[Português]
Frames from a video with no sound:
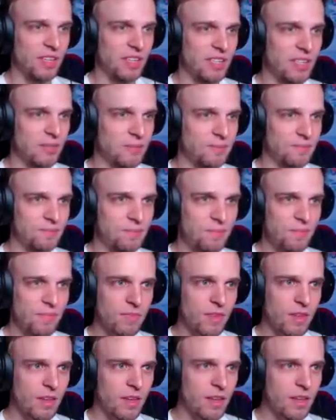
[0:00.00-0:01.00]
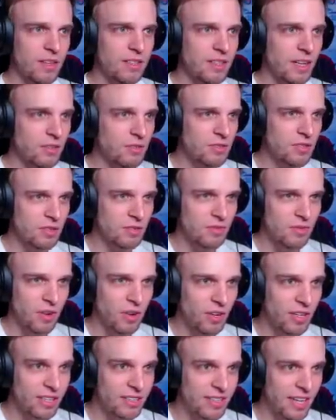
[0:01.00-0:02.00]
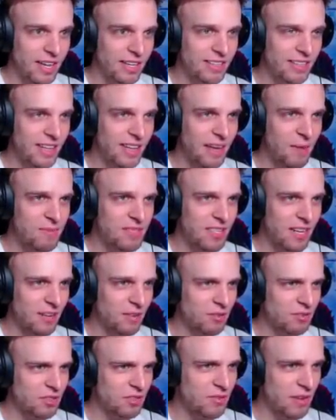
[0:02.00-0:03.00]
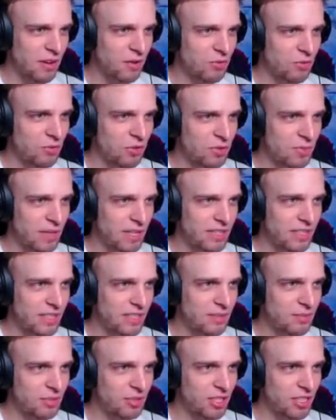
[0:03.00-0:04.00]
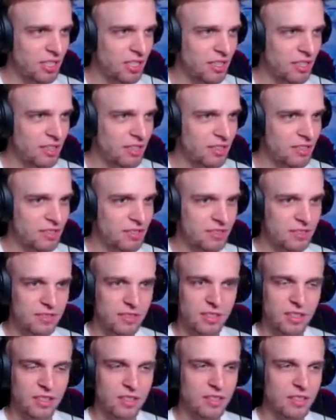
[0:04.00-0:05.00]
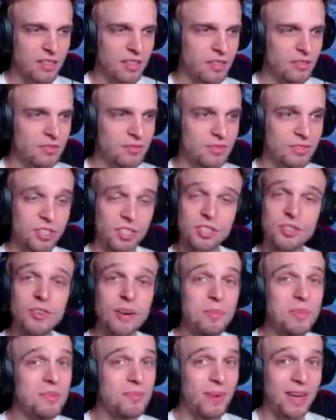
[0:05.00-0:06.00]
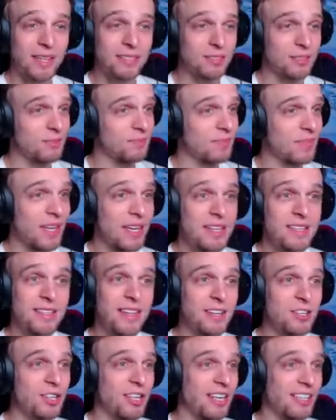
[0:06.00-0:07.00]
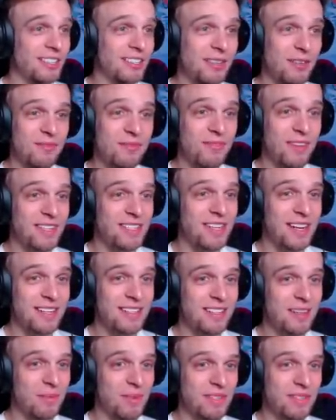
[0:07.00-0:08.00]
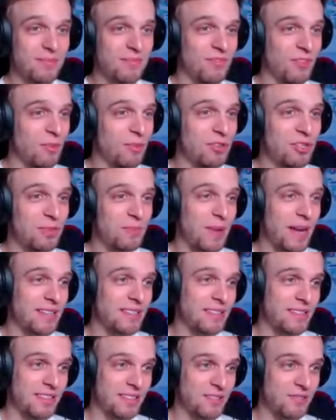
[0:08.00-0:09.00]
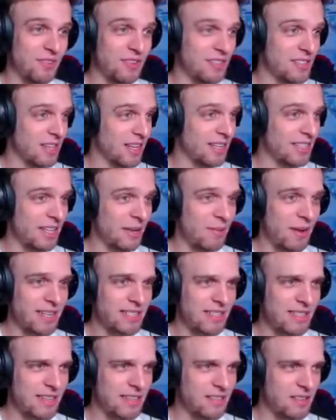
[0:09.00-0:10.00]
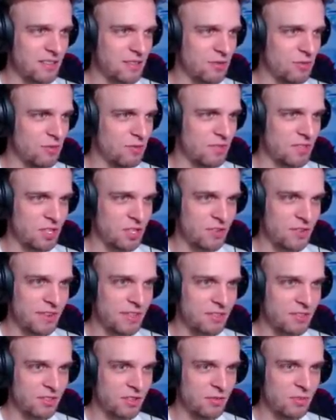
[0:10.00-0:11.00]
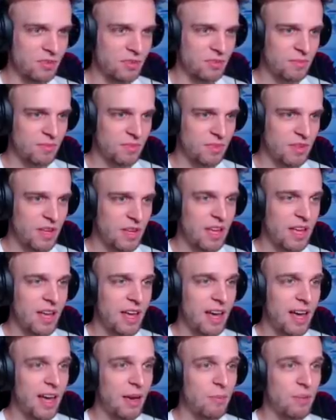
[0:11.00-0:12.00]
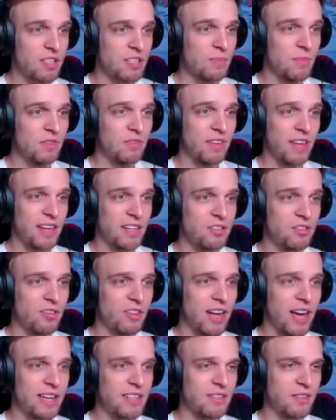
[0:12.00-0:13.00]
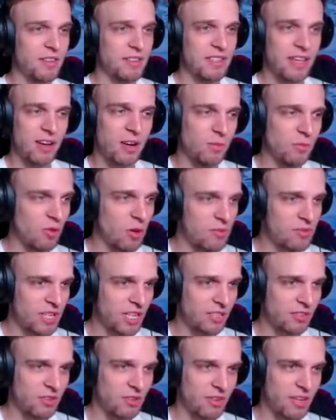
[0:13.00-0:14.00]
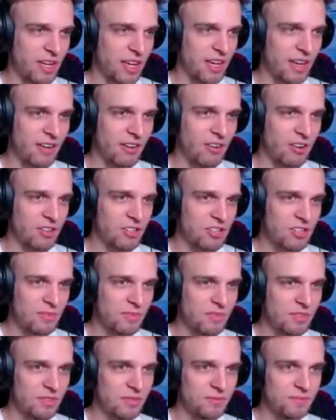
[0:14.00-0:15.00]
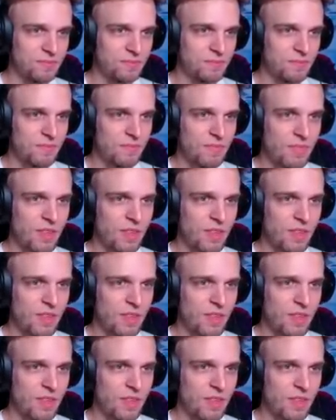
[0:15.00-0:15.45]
como fica. Será que eu consigo. Olha, a Terra tá lá, mas será que eu consigo ver algum outro planeta por aqui? Não? Gente, eu amo espaço. Desde criança eu tenho fascinação para filme de espaço, essas coisas. Aqui tem mais dessas estufas, deixa eu ver se eu consigo. Ah, eu posso mover elas de lugar se eu quiser, como um objeto qualquer, ótimo.